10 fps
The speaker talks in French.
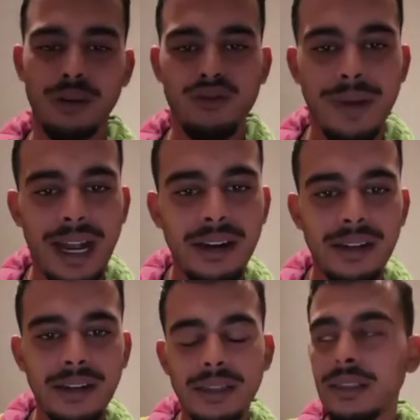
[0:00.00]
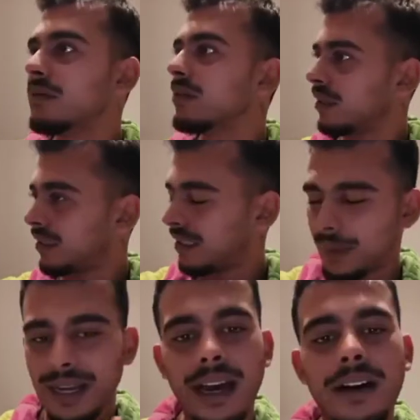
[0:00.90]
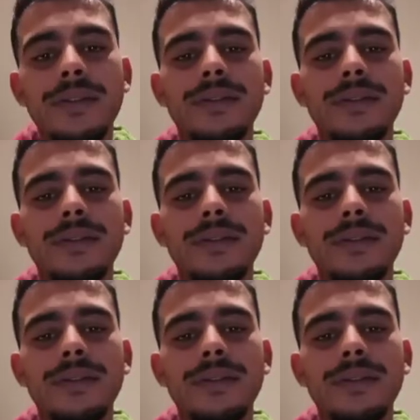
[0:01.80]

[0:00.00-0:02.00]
du mal. C'est pas grave.